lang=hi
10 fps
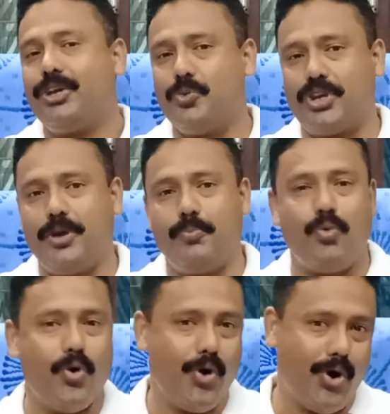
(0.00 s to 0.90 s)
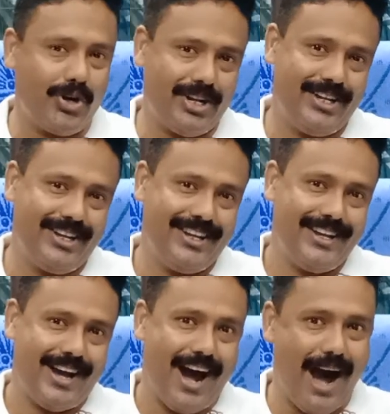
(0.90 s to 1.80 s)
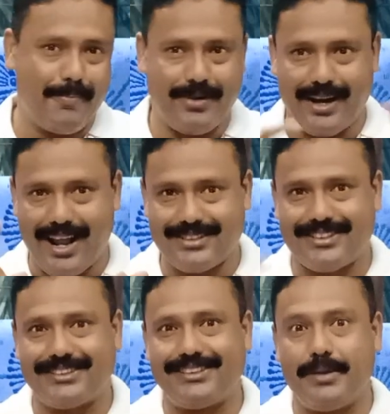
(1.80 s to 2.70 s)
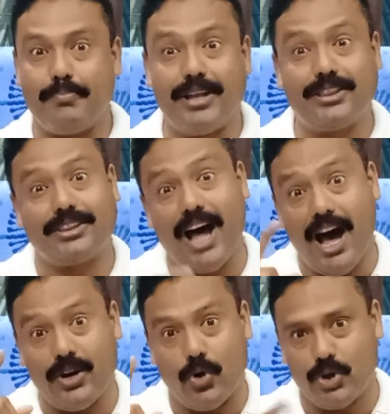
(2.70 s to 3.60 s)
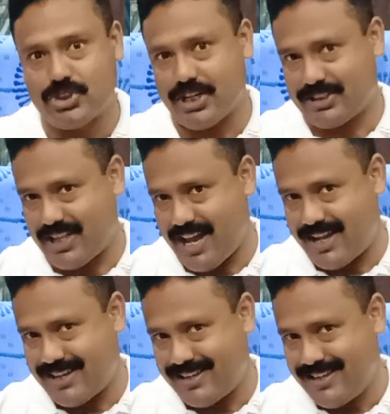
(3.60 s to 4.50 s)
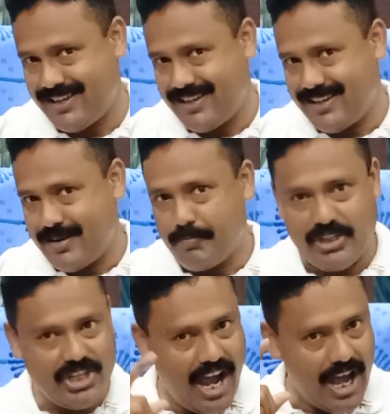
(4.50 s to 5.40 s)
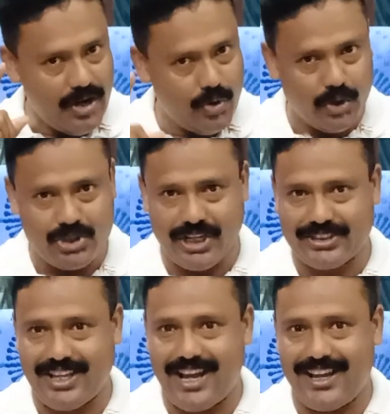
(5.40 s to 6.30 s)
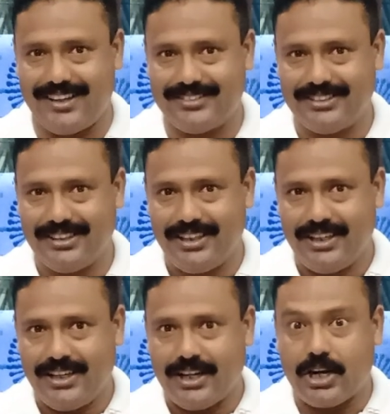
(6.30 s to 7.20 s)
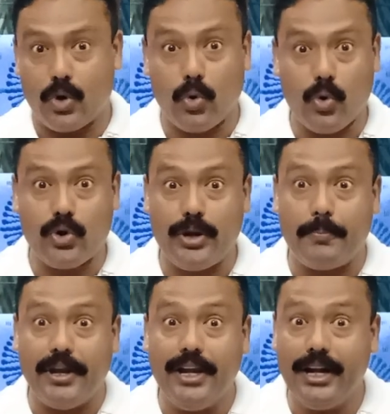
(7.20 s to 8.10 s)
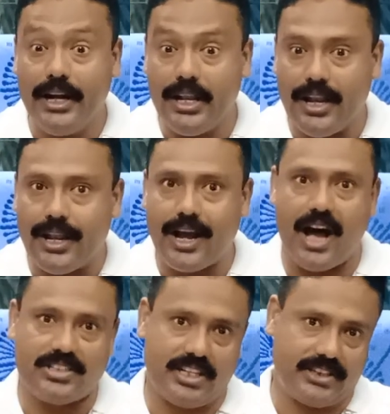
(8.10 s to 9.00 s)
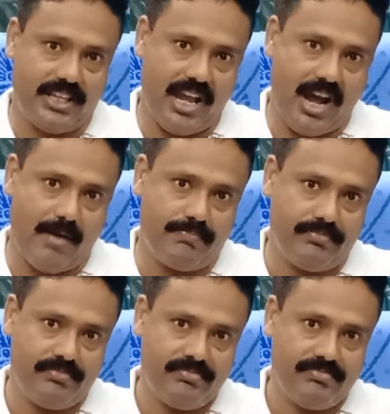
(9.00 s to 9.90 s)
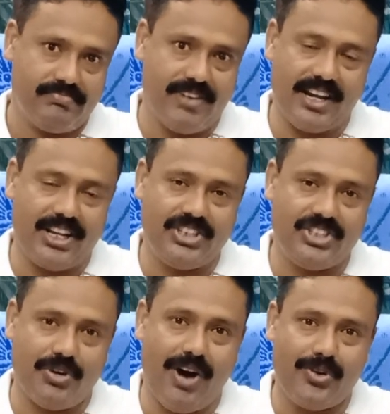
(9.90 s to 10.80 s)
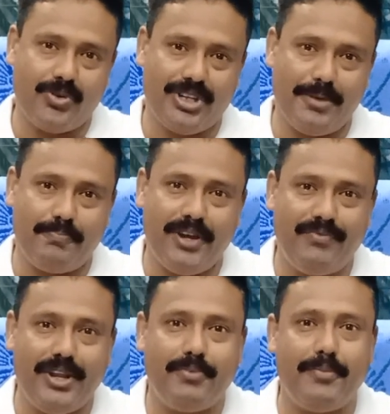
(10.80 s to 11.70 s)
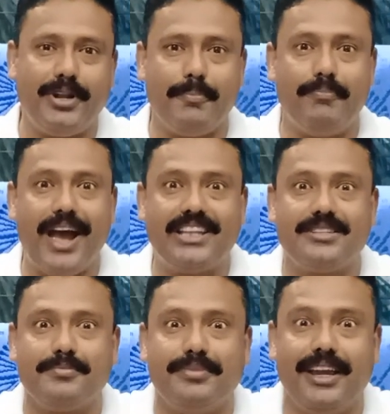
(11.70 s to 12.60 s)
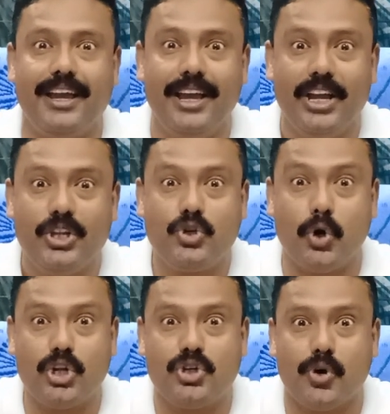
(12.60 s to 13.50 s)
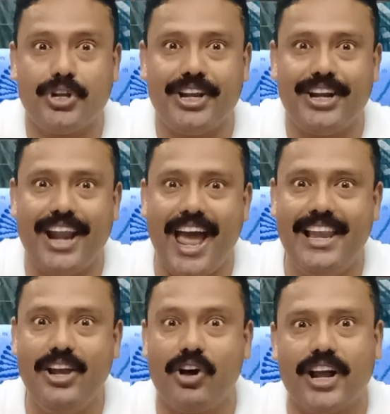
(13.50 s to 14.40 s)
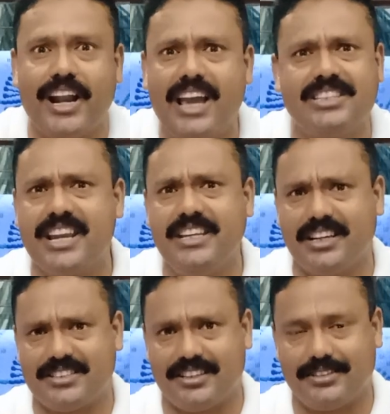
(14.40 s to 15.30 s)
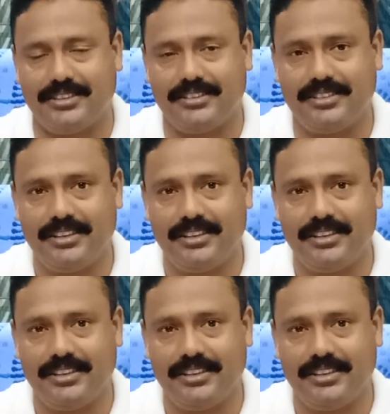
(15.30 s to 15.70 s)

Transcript: क्योंकि वोट आप करा सकते हैं मतदान हो सकता है प्रचार हो सकता है करोड़ों की भीड़ लगा सकते हैं आप मगर एक जवानों की फिफ्टी फिफ्टी बैच में छोटी छोटी रैली ऑर्गेनाइज नहीं कर सकते